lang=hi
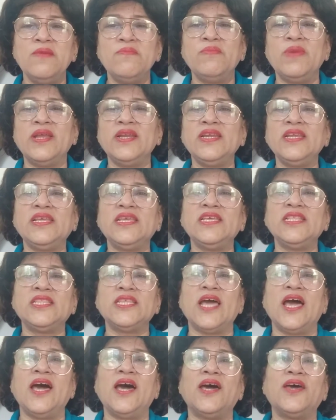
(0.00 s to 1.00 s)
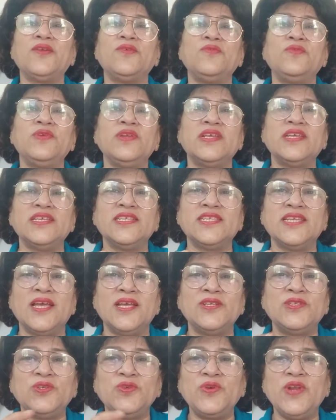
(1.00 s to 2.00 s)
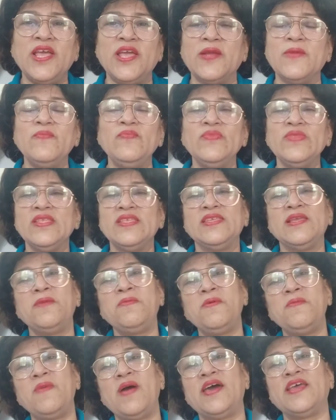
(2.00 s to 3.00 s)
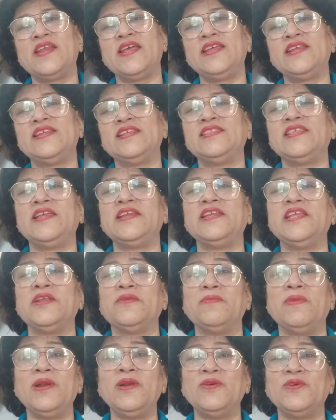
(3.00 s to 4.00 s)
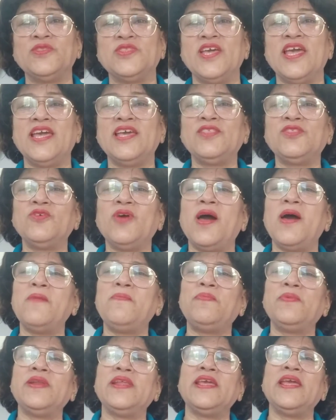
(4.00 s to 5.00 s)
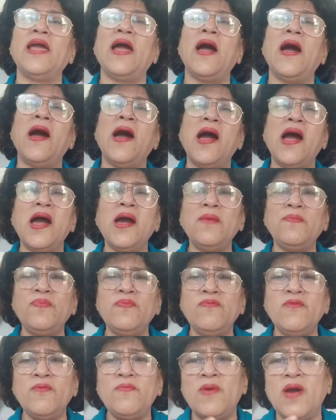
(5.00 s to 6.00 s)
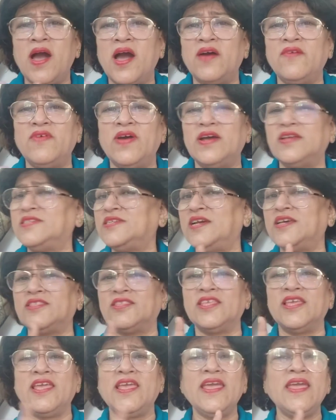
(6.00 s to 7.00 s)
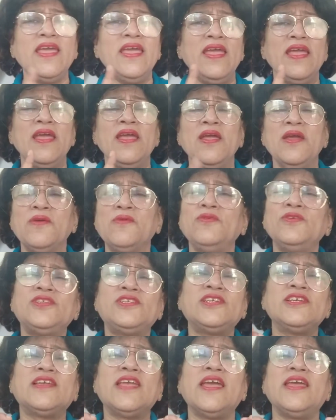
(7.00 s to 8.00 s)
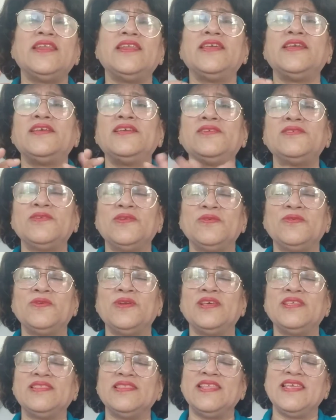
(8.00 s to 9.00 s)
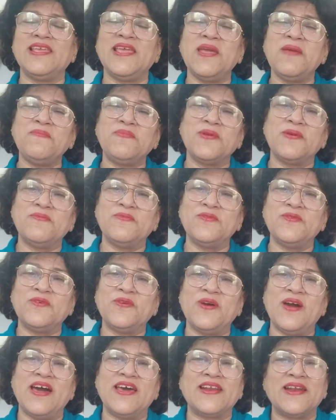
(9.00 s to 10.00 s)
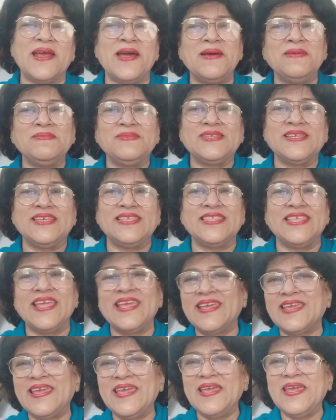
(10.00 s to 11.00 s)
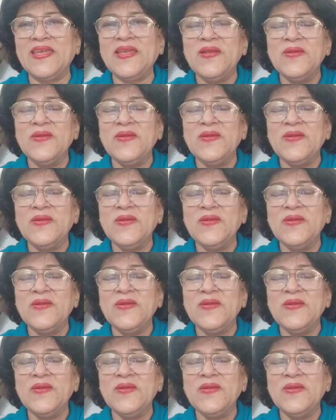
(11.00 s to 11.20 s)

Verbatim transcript: मन की तार उनके साथ जुड़े जब हमारा हृदय निर्मल होता है तो अपने आप वो भाव आ जाते हैं कुछ कहने की जरूरत नहीं है प्रभु को आराम से देखें